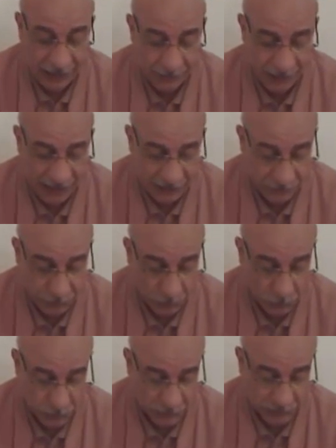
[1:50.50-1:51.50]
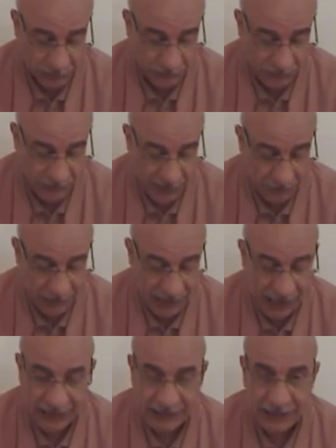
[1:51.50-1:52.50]
الرماد في العيون
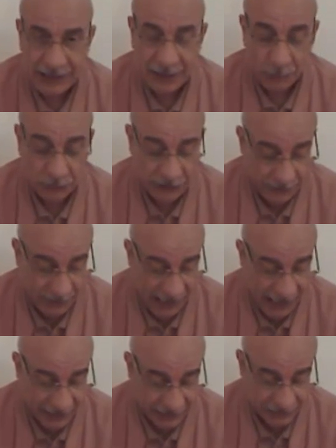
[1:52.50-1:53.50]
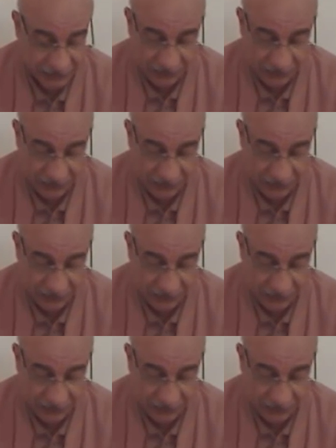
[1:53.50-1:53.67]
بالحديث أو التباهي